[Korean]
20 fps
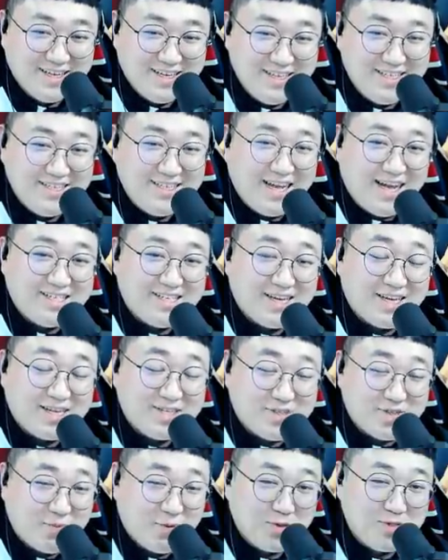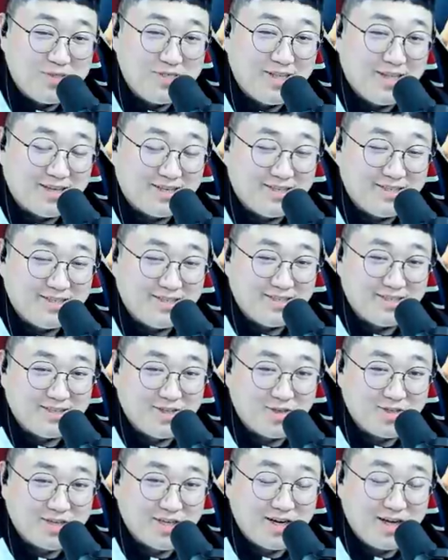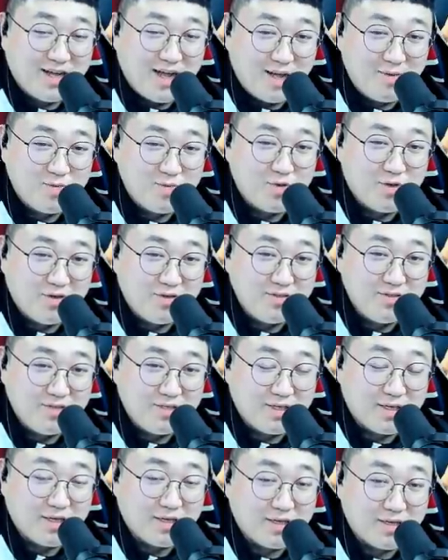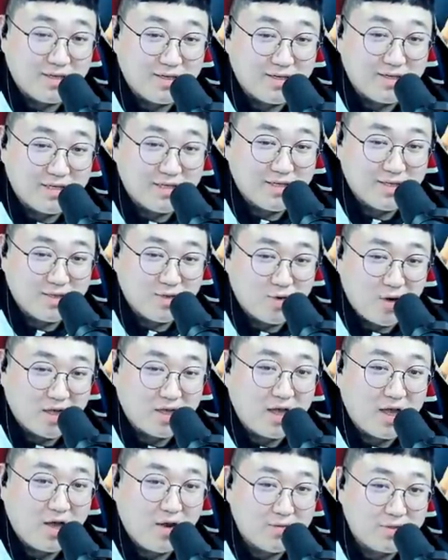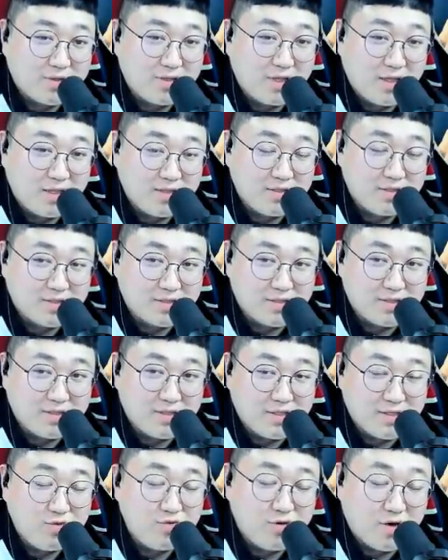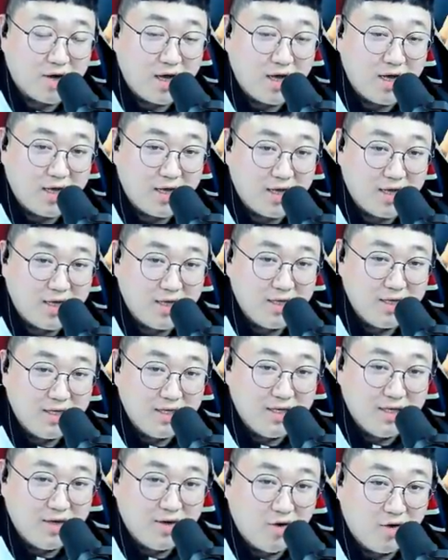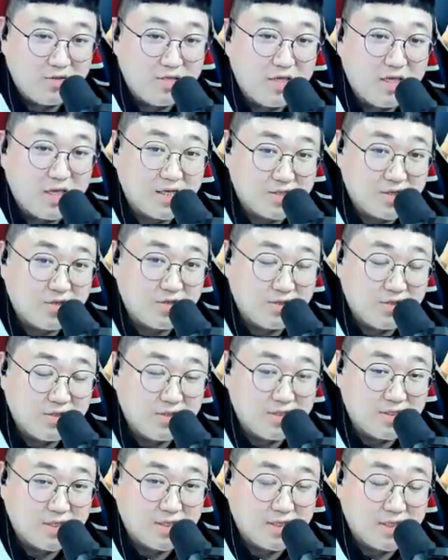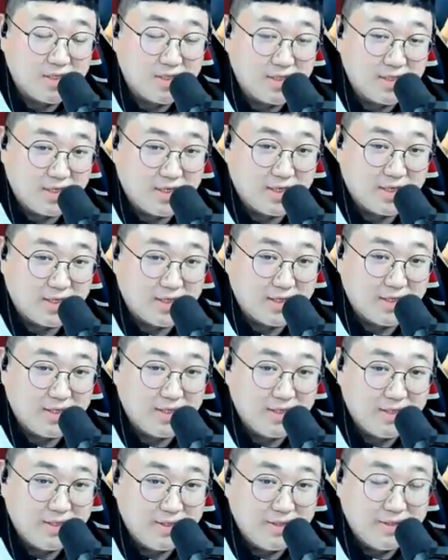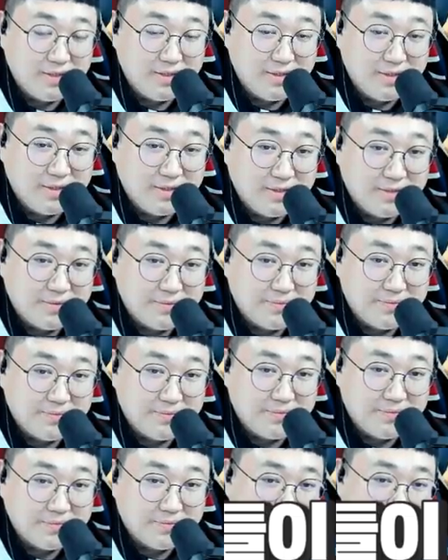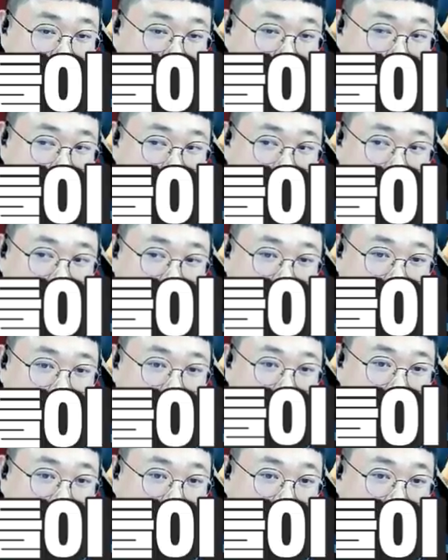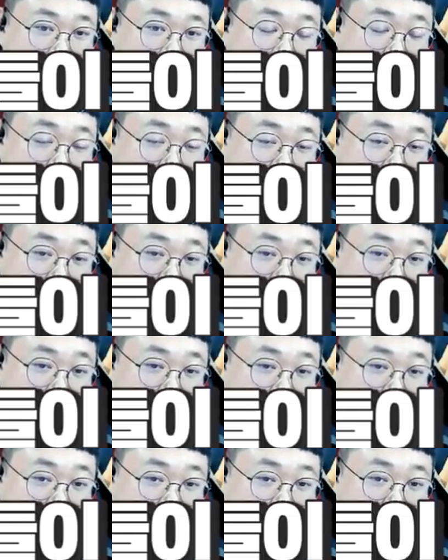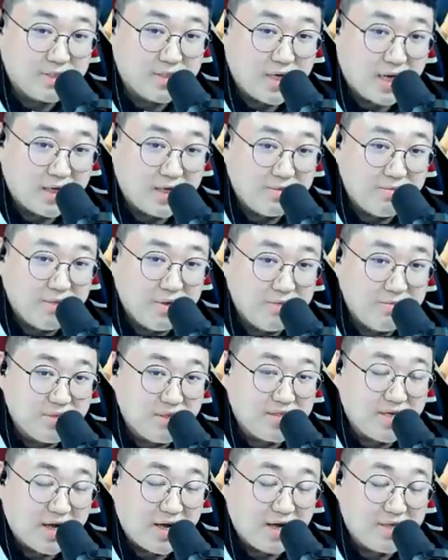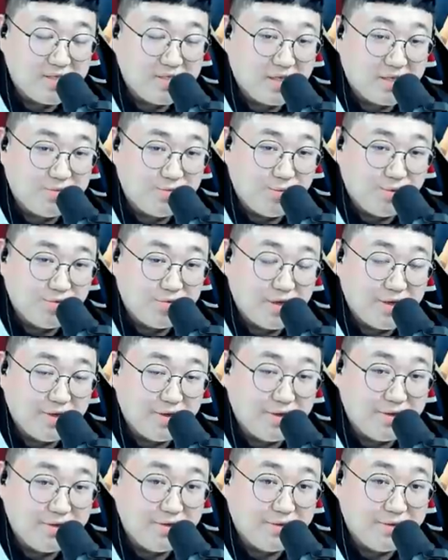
이제 아시겠죠 본인의 그 여자랑 아무런 예 관계가 없었다는 그 이유가 아, 어디에서였는지 그렇죠, 그렇죠. 예 그렇죠 원인이 나왔네요 제 보통 아가리 똥내 나는 새끼들이 그 자기 입냄새를 작아진다는 못해요